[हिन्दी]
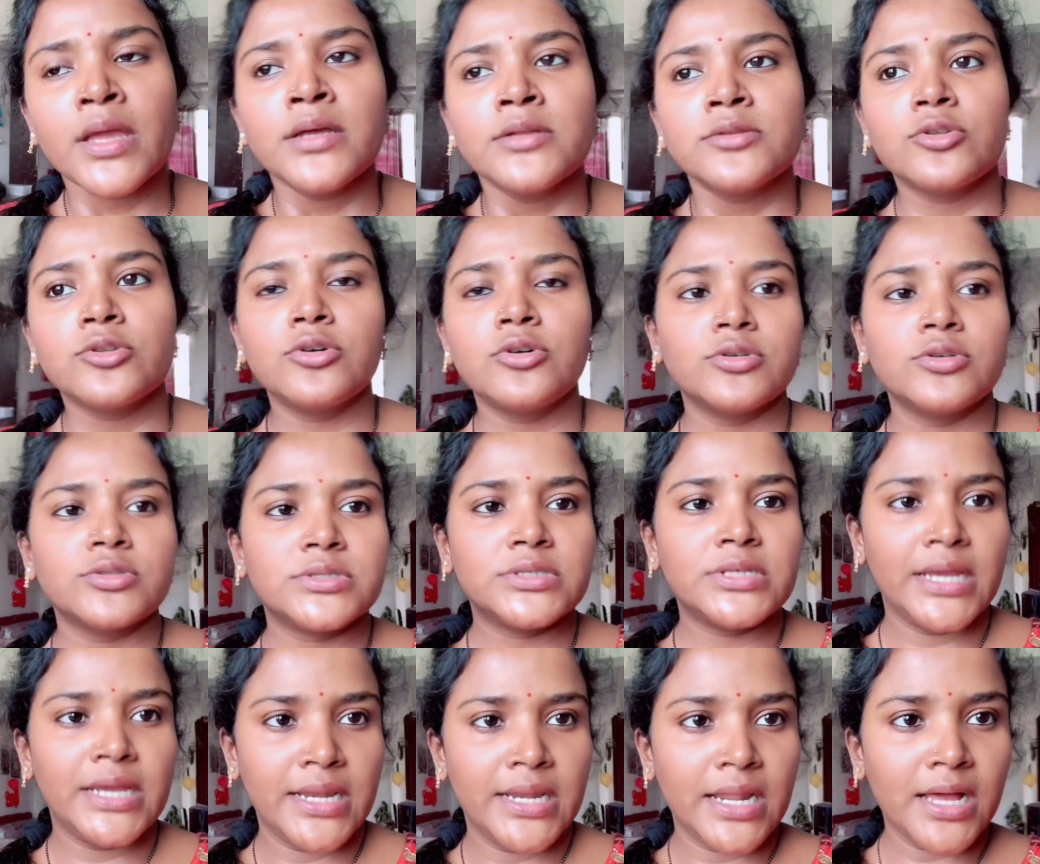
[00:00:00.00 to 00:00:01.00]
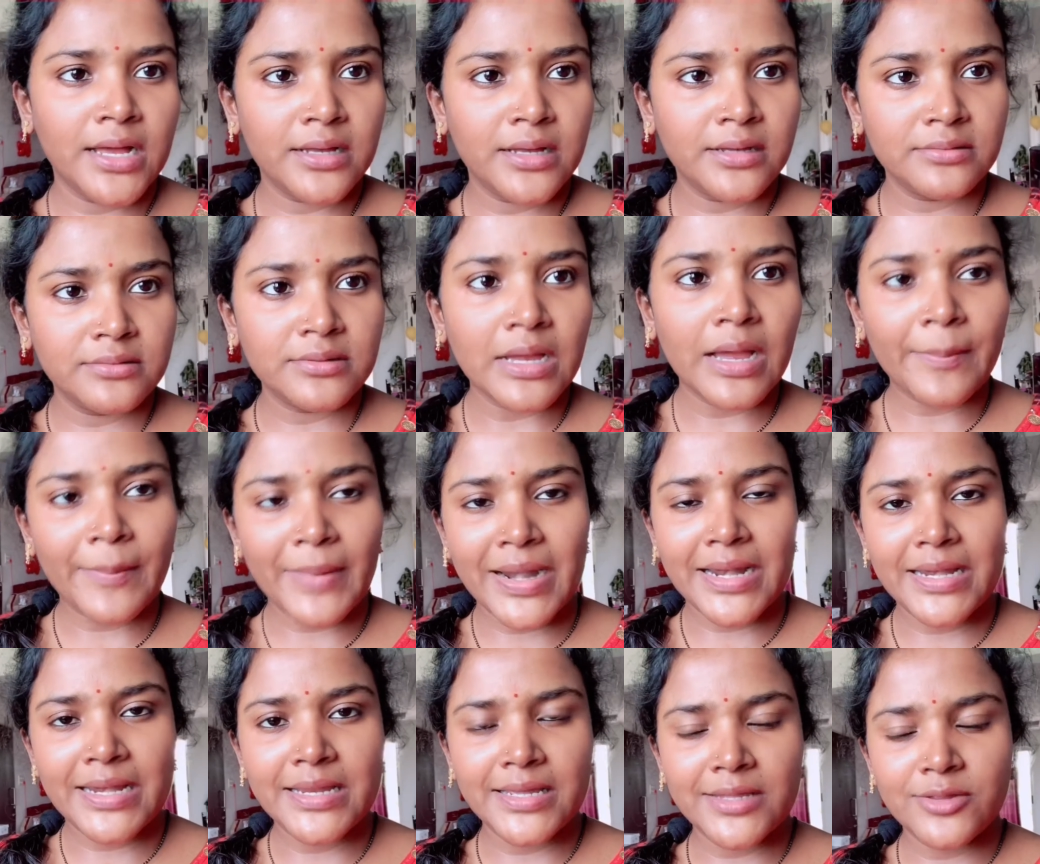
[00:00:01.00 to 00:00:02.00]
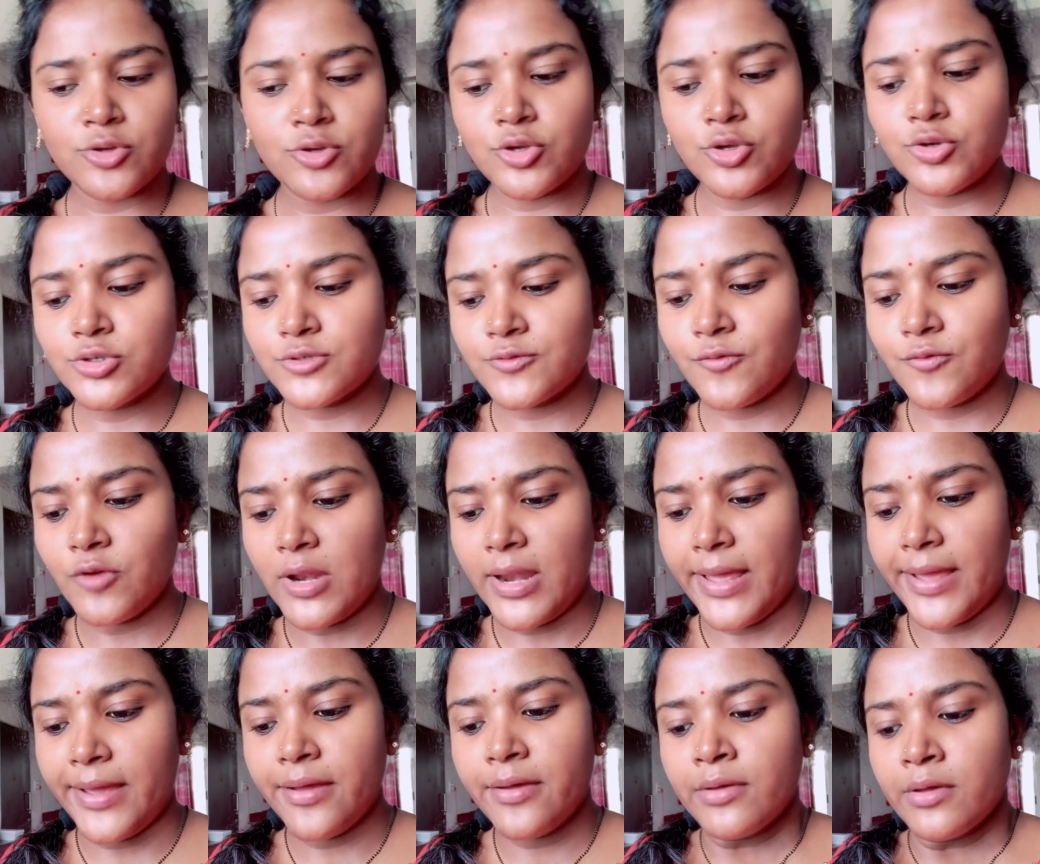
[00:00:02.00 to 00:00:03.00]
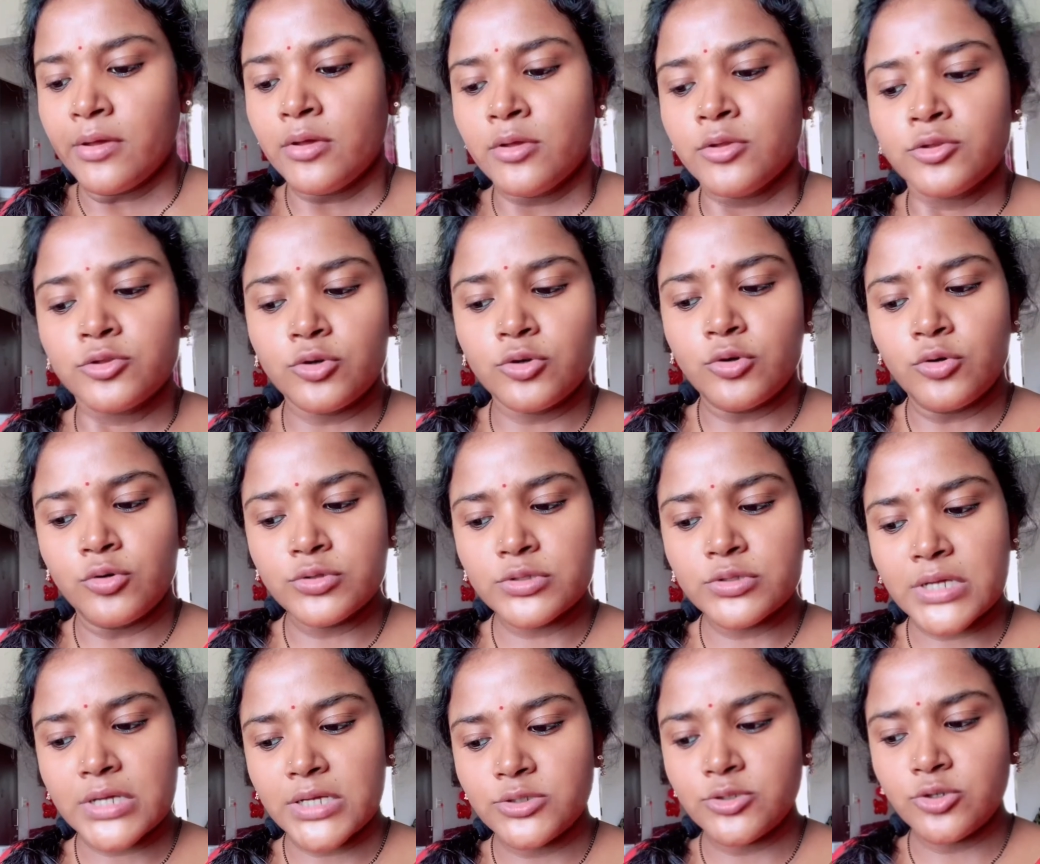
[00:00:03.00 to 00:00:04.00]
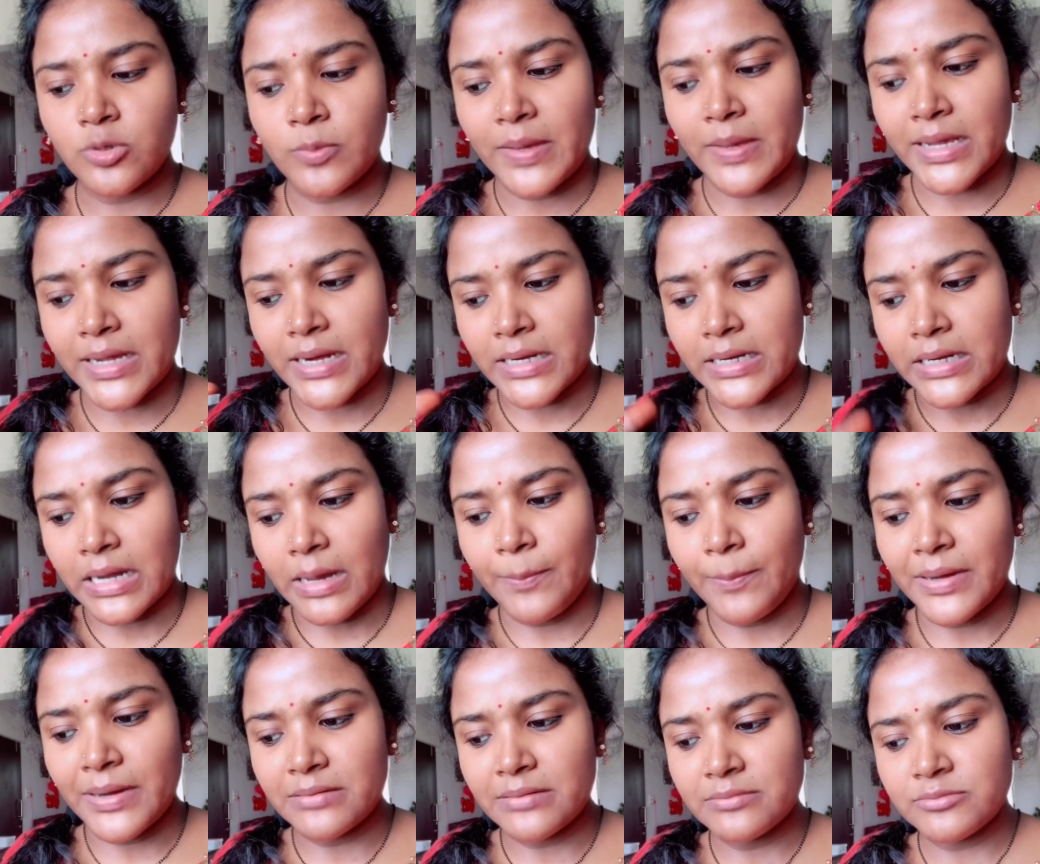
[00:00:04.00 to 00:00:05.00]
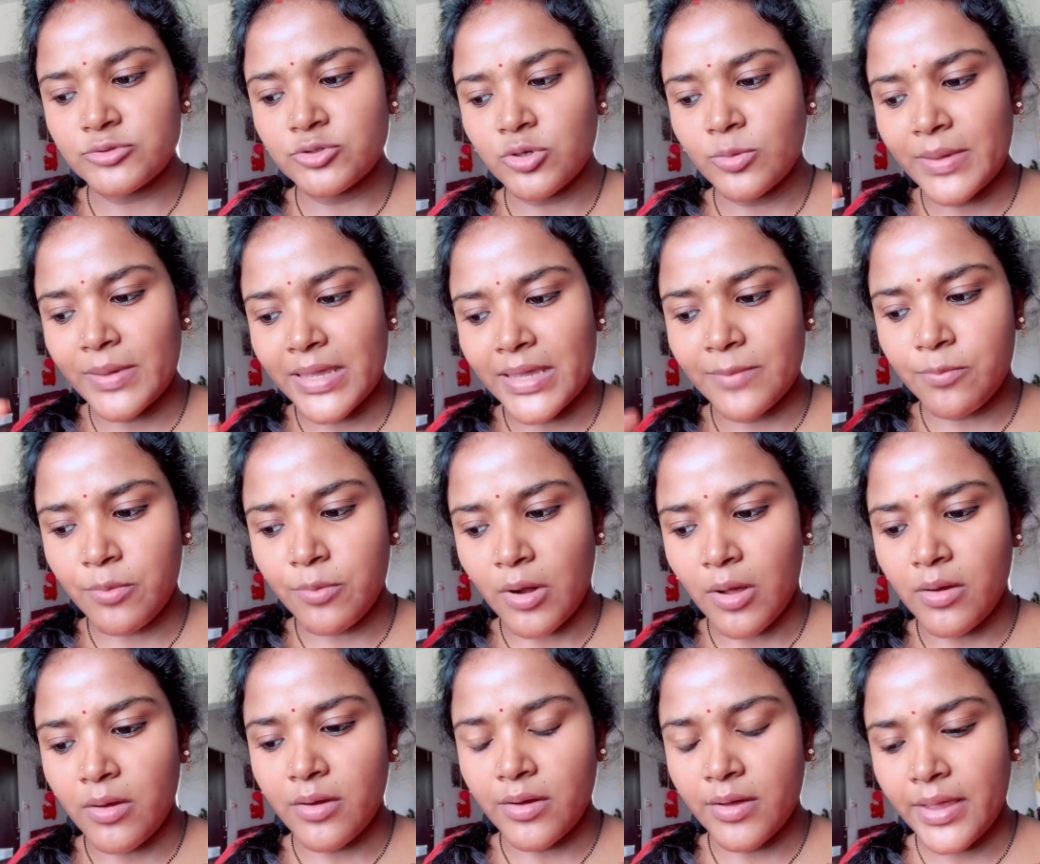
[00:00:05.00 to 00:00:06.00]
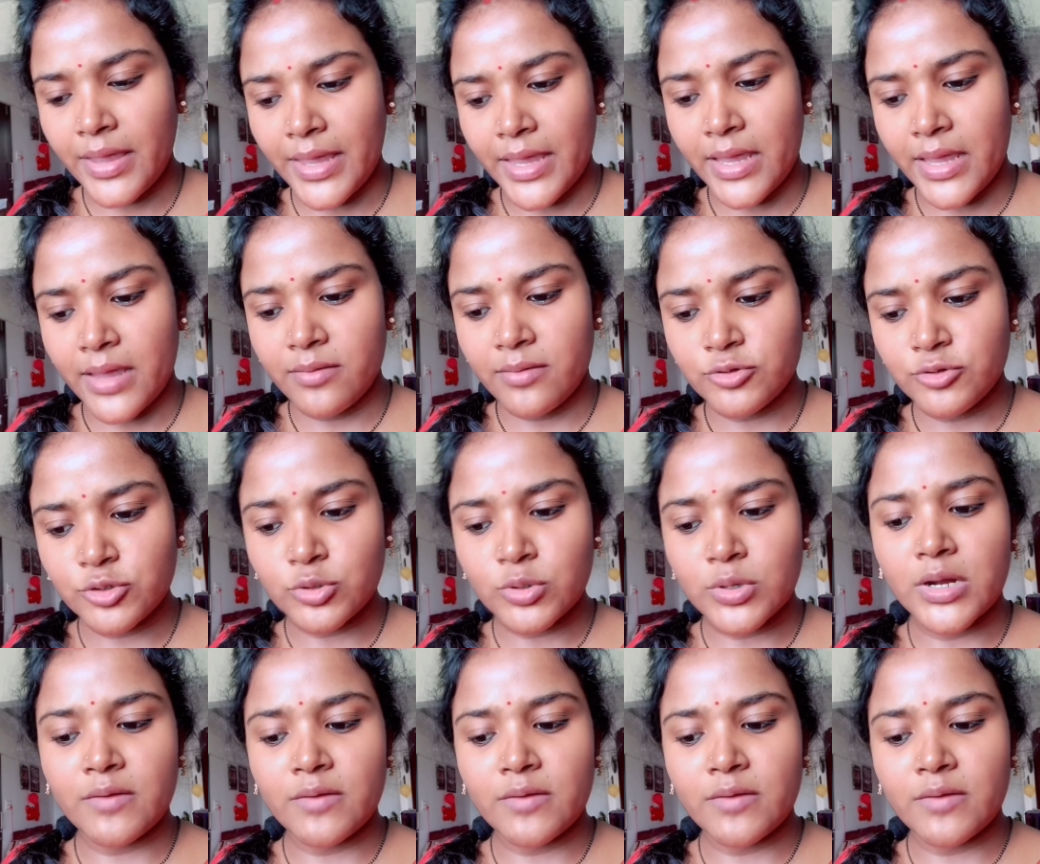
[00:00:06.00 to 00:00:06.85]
तो छेना हमारे लिए तो यूज़फुल है तो उसका जो भी खट्टापन जो भी है शुगर